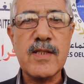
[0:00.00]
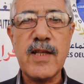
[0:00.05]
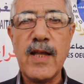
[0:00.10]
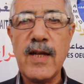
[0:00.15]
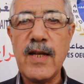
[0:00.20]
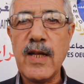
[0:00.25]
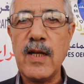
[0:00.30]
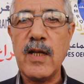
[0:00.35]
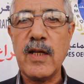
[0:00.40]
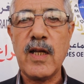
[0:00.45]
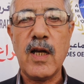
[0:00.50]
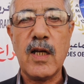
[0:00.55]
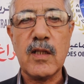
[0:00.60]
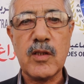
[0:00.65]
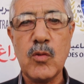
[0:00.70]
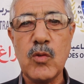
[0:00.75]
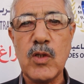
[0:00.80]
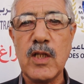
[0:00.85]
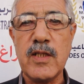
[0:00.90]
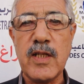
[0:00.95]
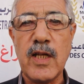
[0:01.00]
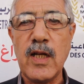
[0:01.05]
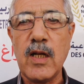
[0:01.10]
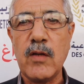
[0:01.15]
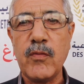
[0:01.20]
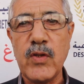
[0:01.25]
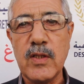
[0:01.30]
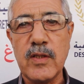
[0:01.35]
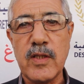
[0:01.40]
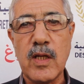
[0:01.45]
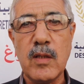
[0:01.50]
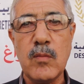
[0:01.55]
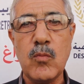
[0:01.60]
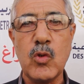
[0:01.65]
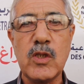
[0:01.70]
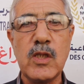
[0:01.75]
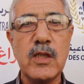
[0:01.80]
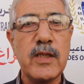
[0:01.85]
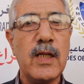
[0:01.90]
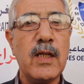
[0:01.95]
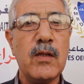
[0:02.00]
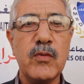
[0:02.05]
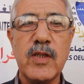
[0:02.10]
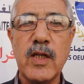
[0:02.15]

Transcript: ديالنا اللي كيعطيونا ديال 2000 درهم و3000